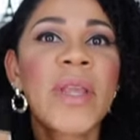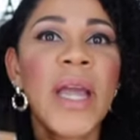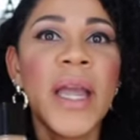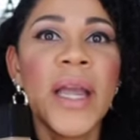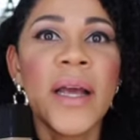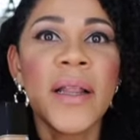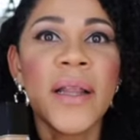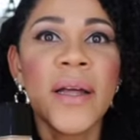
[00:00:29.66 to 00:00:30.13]

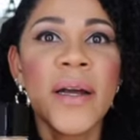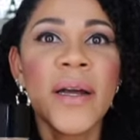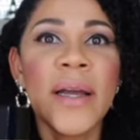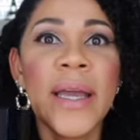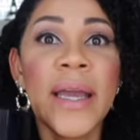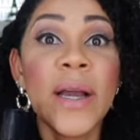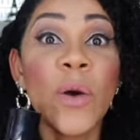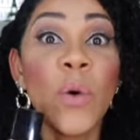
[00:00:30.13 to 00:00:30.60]

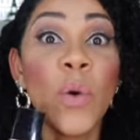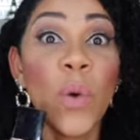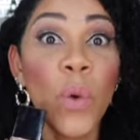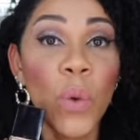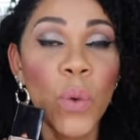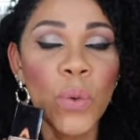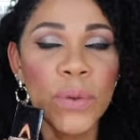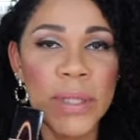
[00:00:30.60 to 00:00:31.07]
ela é
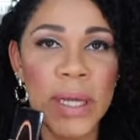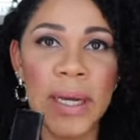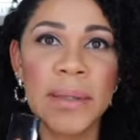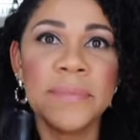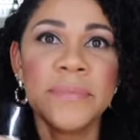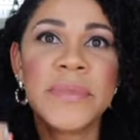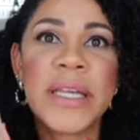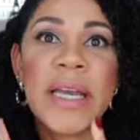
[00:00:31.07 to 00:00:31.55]
glow,
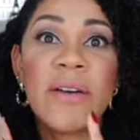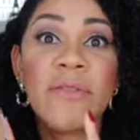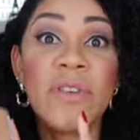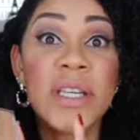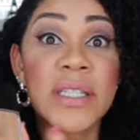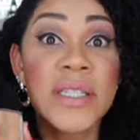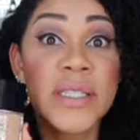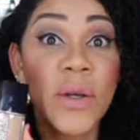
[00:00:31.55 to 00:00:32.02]
tá? Tem a
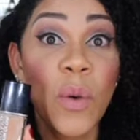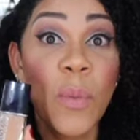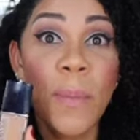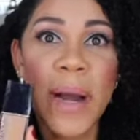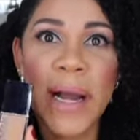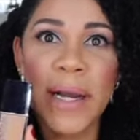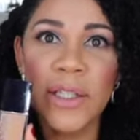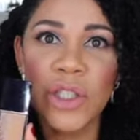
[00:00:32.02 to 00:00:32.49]
versão
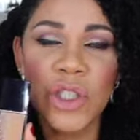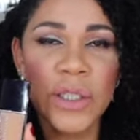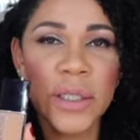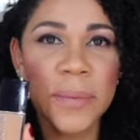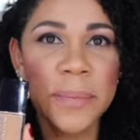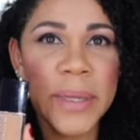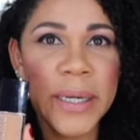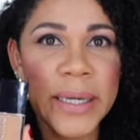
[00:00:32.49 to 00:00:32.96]
matte
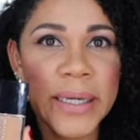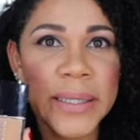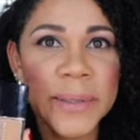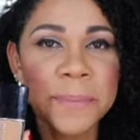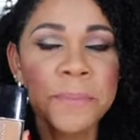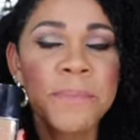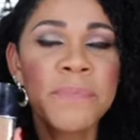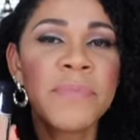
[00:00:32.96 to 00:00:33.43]

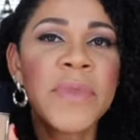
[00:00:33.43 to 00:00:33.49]
também.